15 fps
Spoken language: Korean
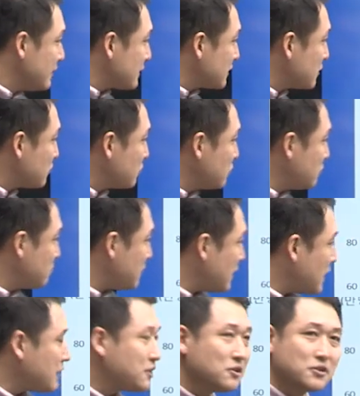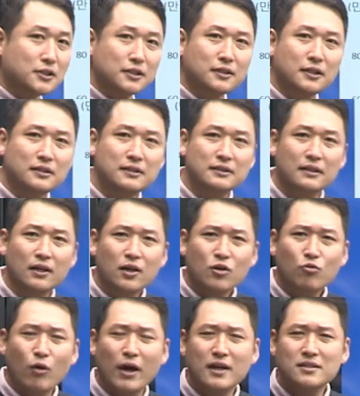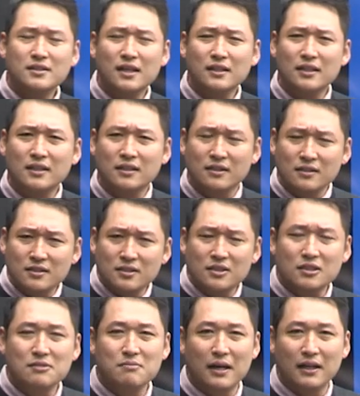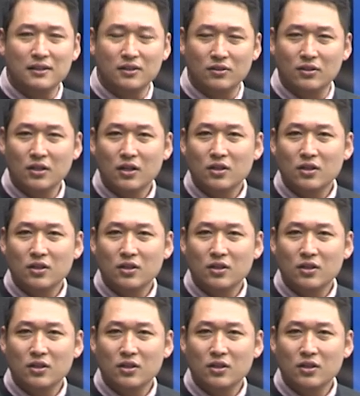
그리고 밀레니얼 세대는 굉장히 극심한